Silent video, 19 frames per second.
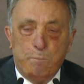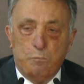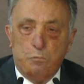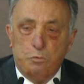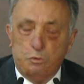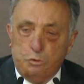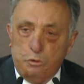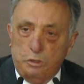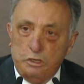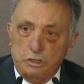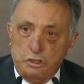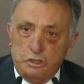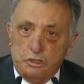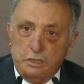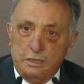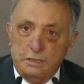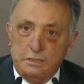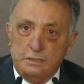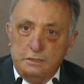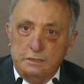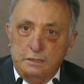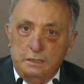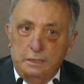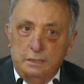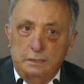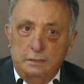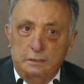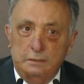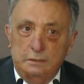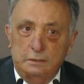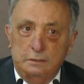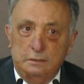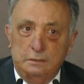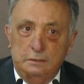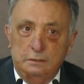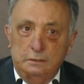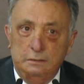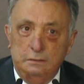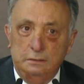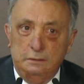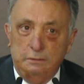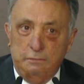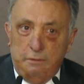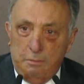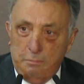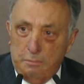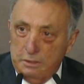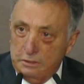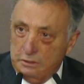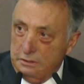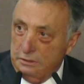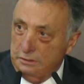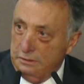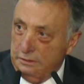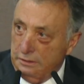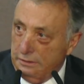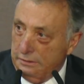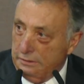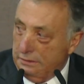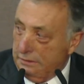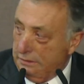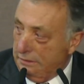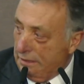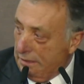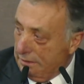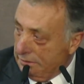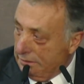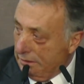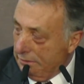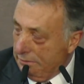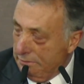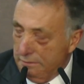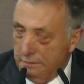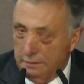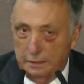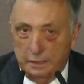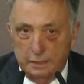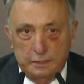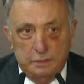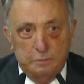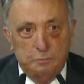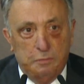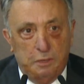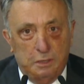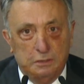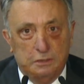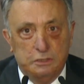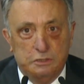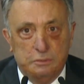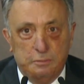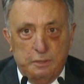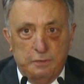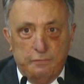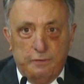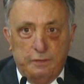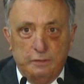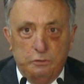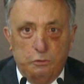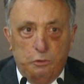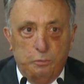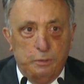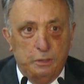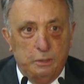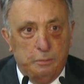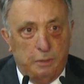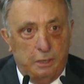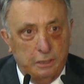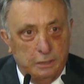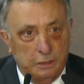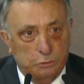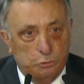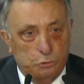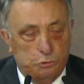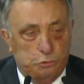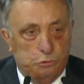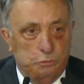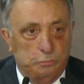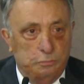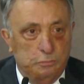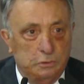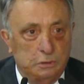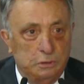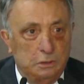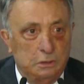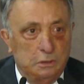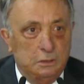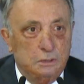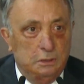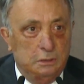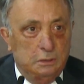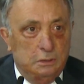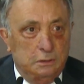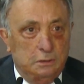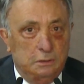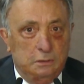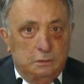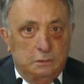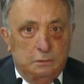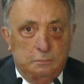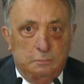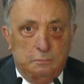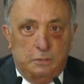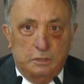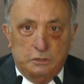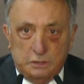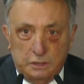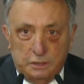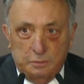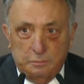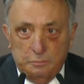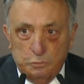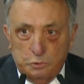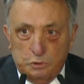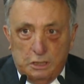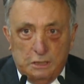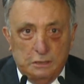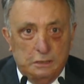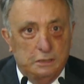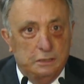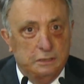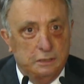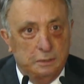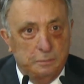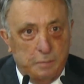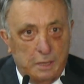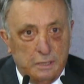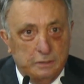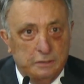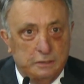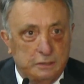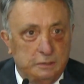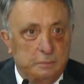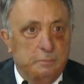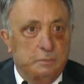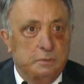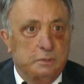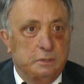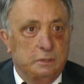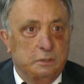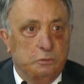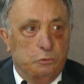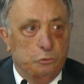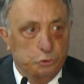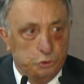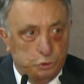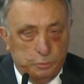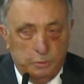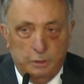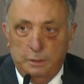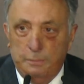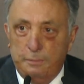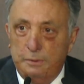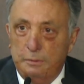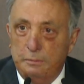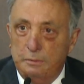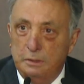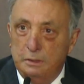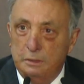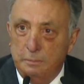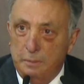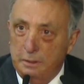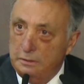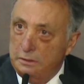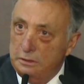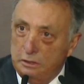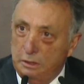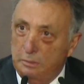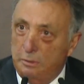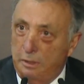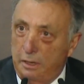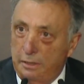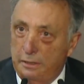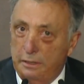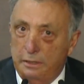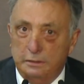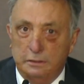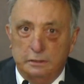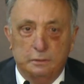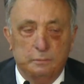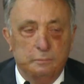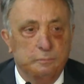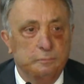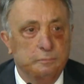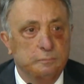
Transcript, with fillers: Bu süreç içerisinde divan başkanının yanına giderken Engin Baltıcı beyefendi o benim aile dostum. Başkanım müsaade edin de ben gideyim bir konuşma yapayım dedi. Ben de tabii hay hay dedim.